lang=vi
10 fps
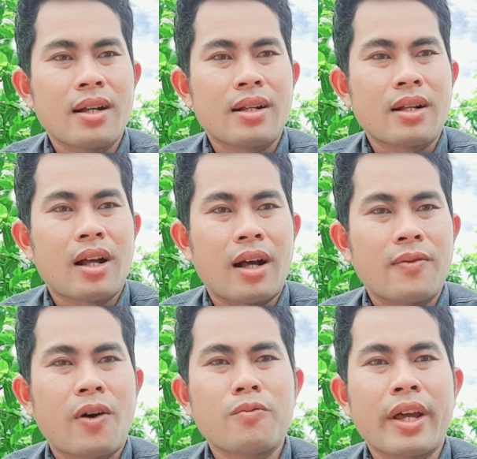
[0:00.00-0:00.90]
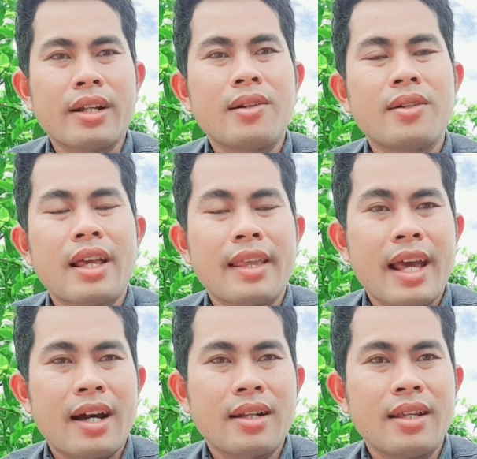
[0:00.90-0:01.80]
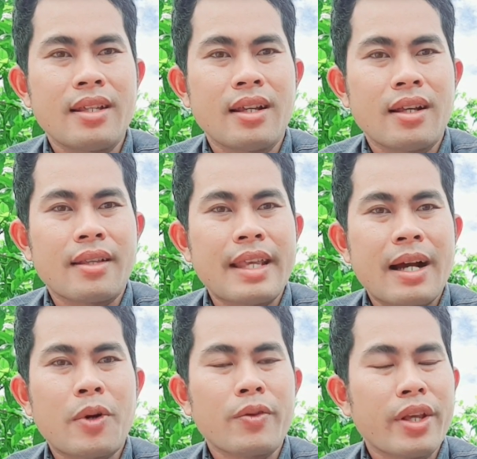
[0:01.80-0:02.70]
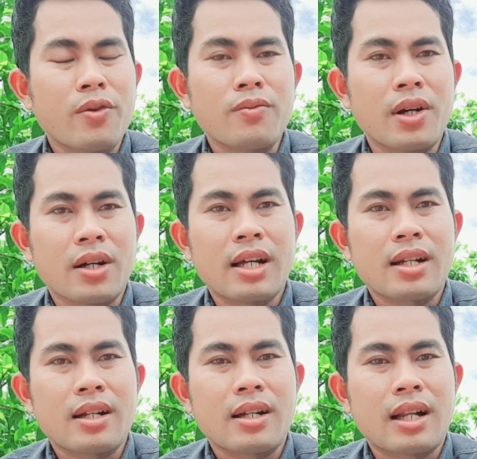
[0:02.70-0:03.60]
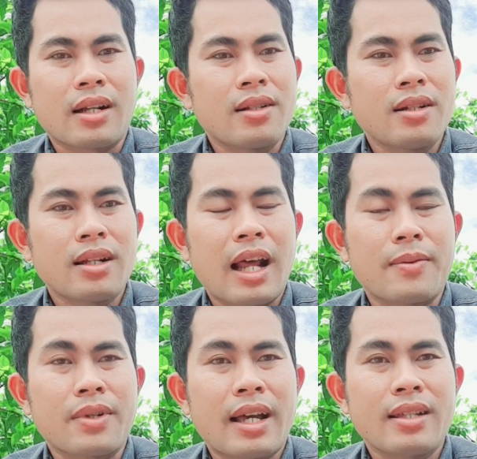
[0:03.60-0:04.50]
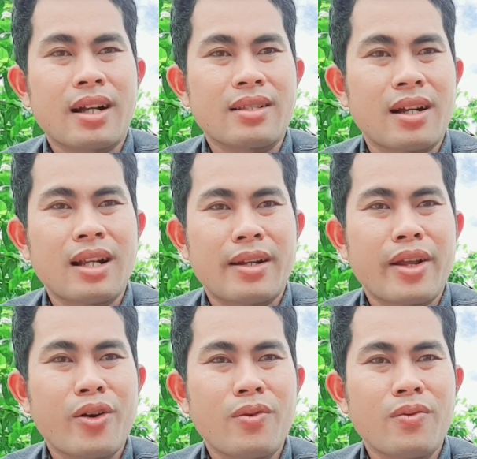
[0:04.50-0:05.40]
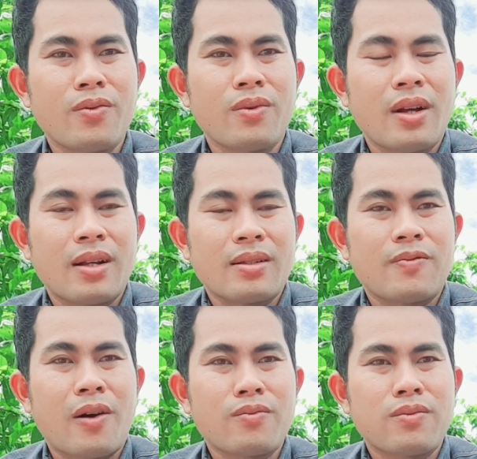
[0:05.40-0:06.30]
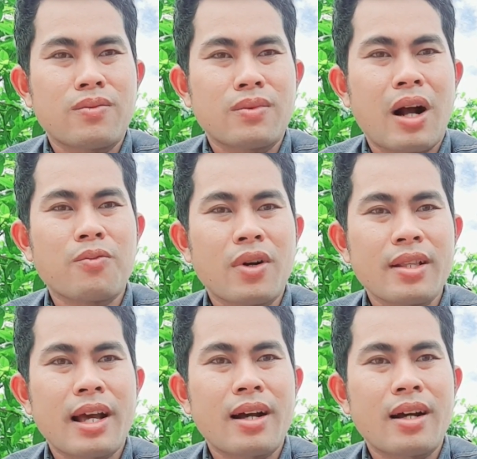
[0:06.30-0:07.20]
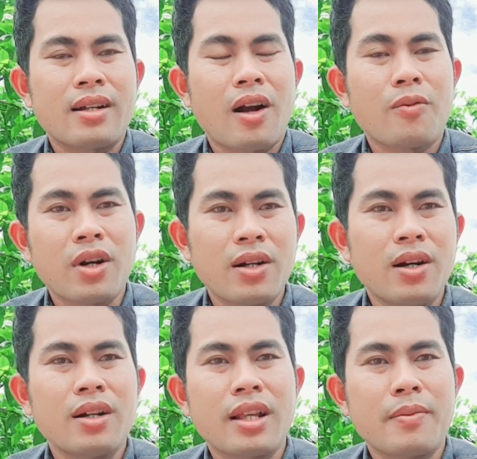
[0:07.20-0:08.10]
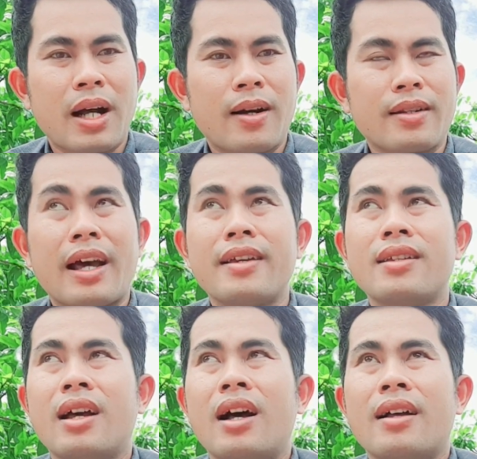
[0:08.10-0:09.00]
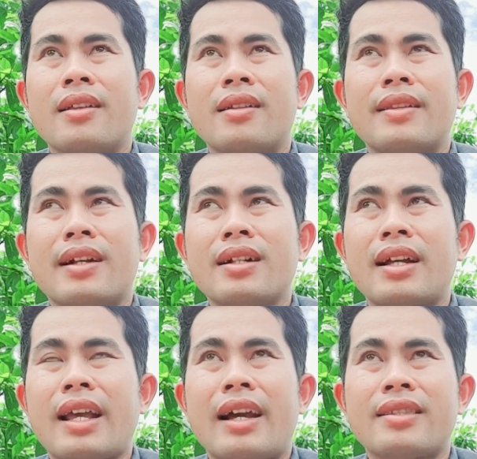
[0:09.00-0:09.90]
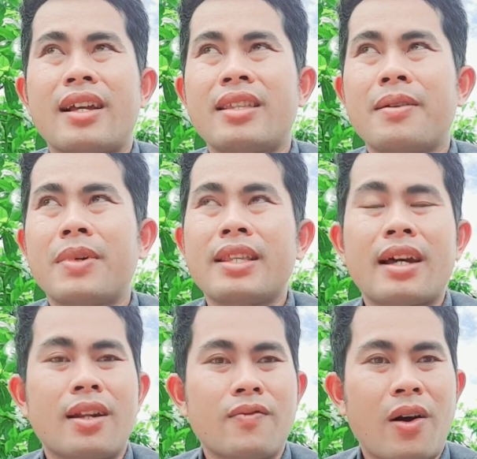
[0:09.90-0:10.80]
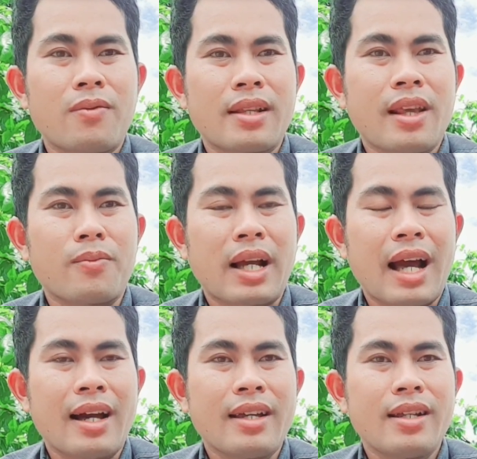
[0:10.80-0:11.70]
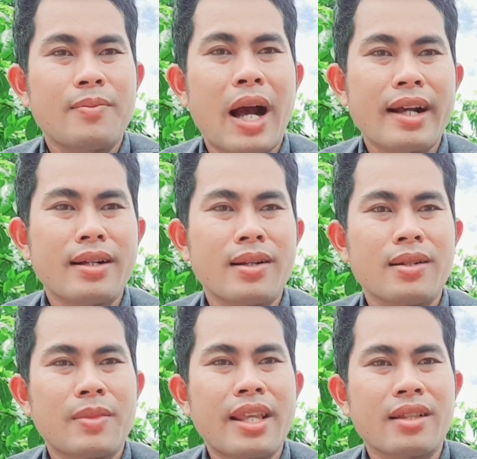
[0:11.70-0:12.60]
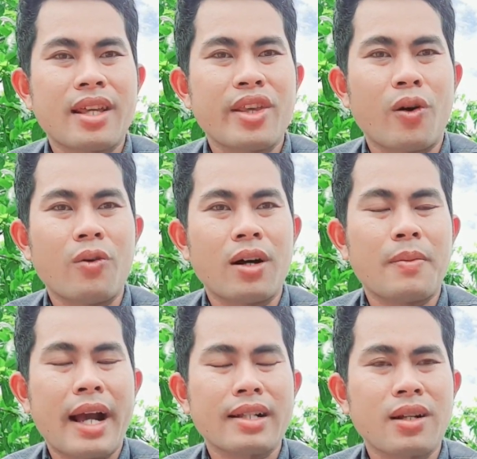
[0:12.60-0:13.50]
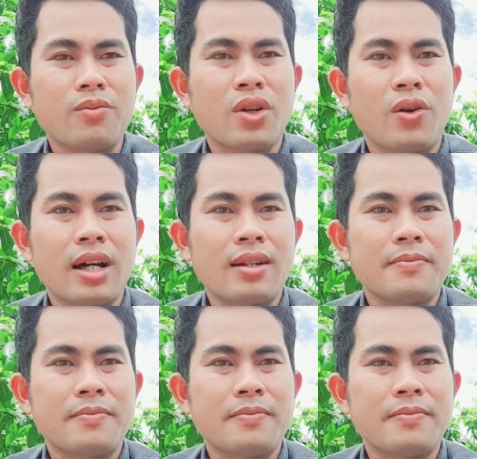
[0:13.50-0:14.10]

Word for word: à, Phong Nguyễn đưa ra giá đi, giá bao nhiêu cũng được hết, là cứ làm cái ấy. Thật sự là nếu Phong không có gia, không có hứa, nhưng mà để những cái ngày kế tiếp á, gia đình Phong là trồng cải bán, bây giờ tới vụ rồi bán xong xuôi hết.